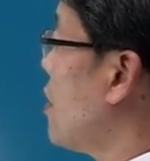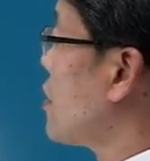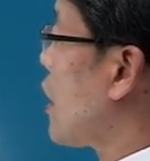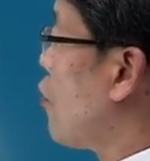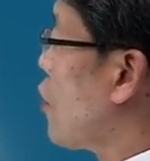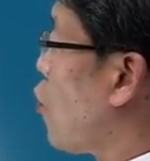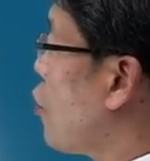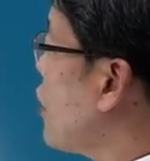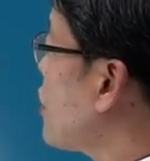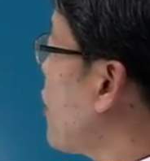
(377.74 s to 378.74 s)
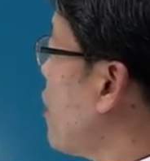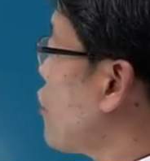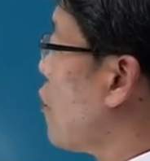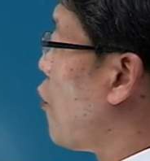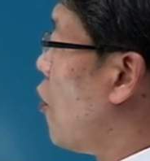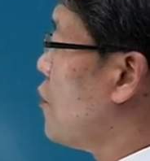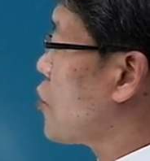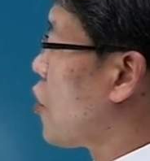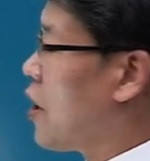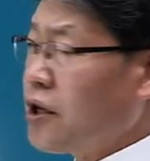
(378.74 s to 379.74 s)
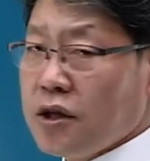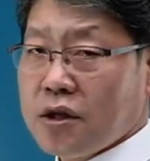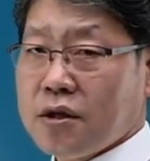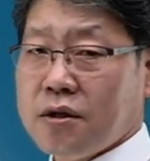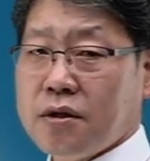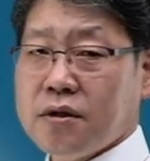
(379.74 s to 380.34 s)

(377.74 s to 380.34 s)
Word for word: 자 우리 공익재원으로 보험료 전액을